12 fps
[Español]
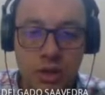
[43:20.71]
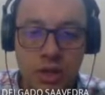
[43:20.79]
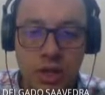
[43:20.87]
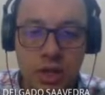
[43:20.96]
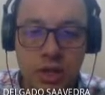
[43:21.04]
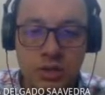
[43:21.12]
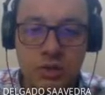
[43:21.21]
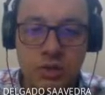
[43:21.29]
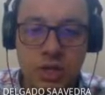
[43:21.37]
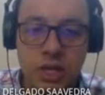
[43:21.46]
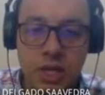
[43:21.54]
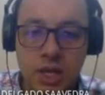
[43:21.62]
y esto
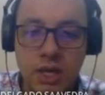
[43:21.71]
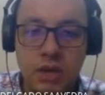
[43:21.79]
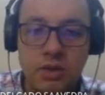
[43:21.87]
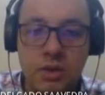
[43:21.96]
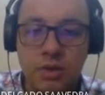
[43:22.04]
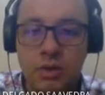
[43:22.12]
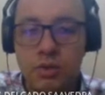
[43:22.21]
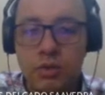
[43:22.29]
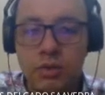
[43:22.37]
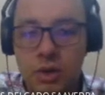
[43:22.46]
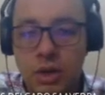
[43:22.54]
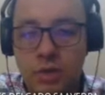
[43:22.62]
sería
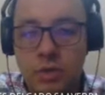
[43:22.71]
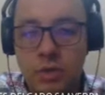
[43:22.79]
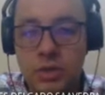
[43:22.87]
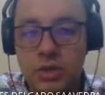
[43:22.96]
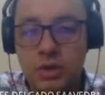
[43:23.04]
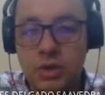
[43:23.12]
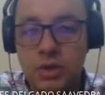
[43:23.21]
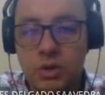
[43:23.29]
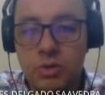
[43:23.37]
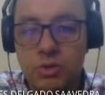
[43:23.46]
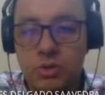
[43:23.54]
un repositorio